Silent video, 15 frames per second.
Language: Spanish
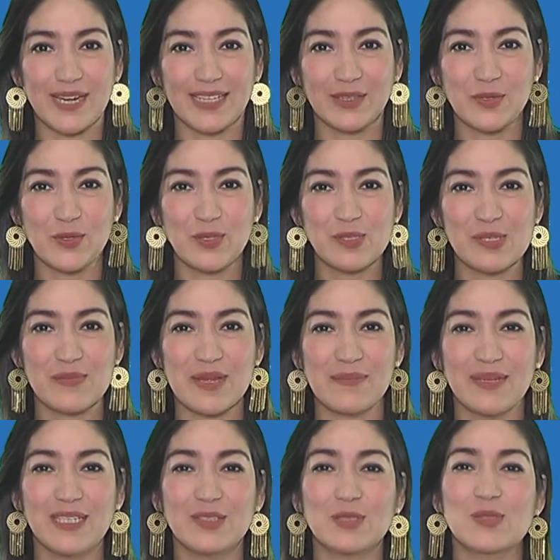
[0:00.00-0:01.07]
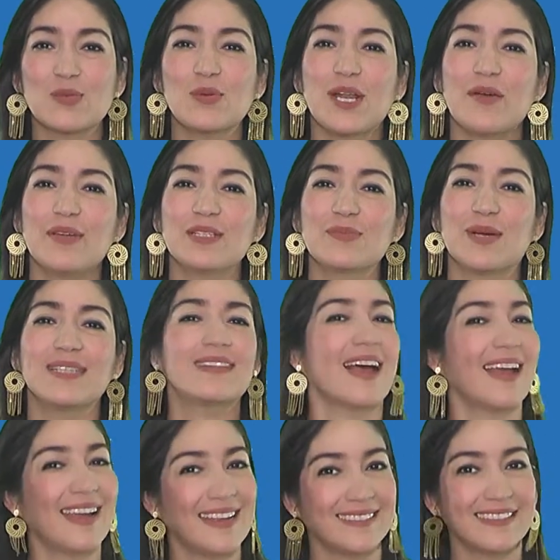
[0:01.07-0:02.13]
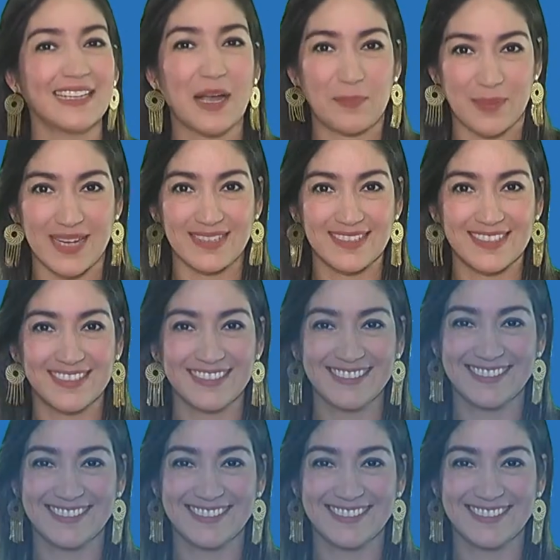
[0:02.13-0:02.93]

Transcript: para todos y bienvenidos una vez más a Gente Capaz.